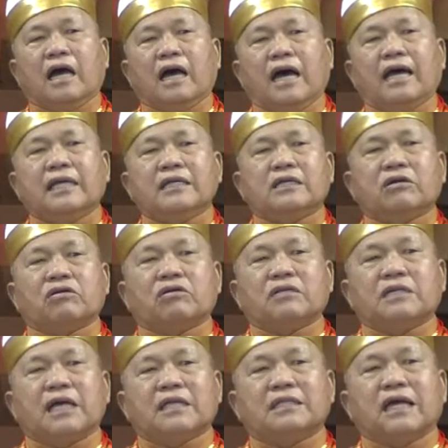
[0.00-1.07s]
还有
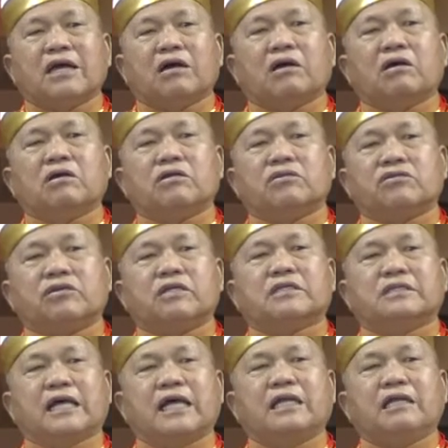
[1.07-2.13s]
要到雪
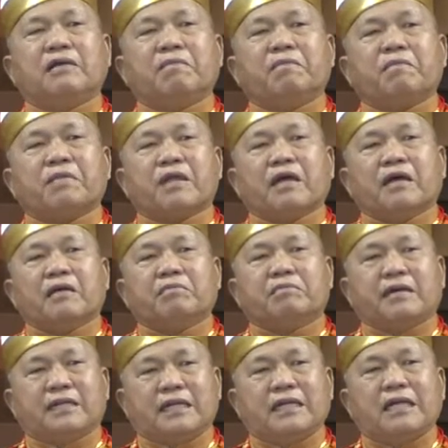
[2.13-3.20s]
山
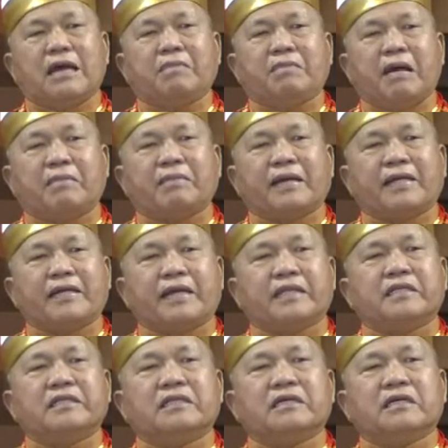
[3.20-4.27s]
把它压八百
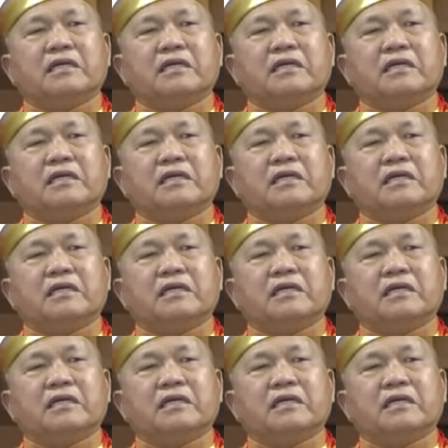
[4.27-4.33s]
年，